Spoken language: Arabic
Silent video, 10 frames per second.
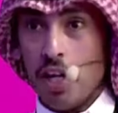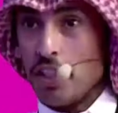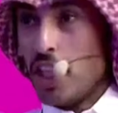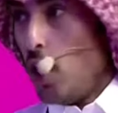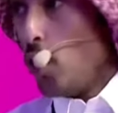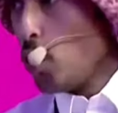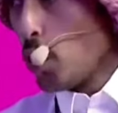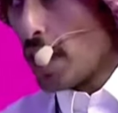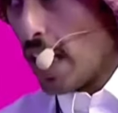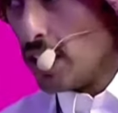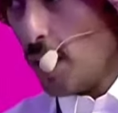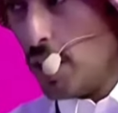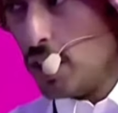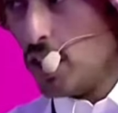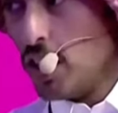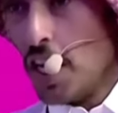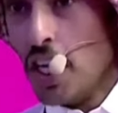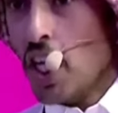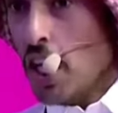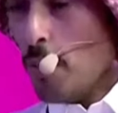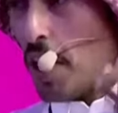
رجال حضوره كان جميل جدا ايه؟